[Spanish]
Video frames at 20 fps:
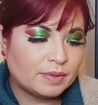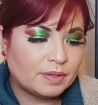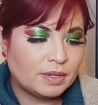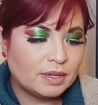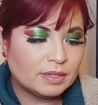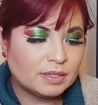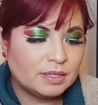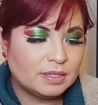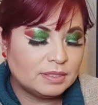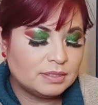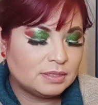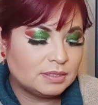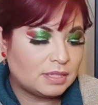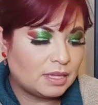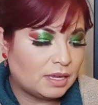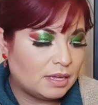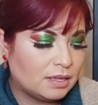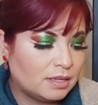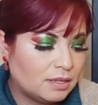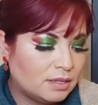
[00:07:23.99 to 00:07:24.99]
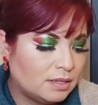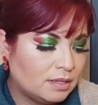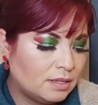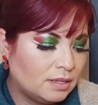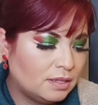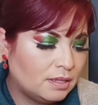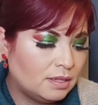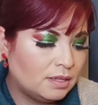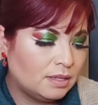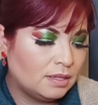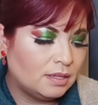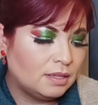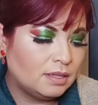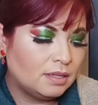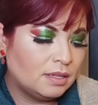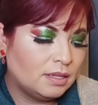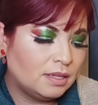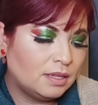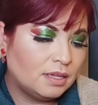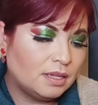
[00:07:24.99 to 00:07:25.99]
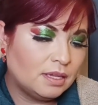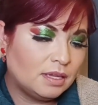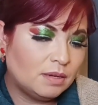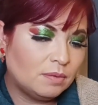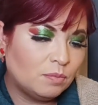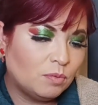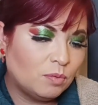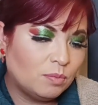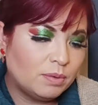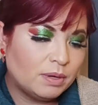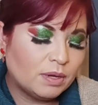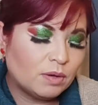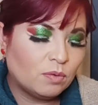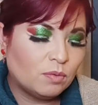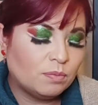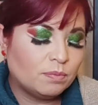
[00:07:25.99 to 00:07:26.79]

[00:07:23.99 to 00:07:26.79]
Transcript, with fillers: Aquí está. El gum.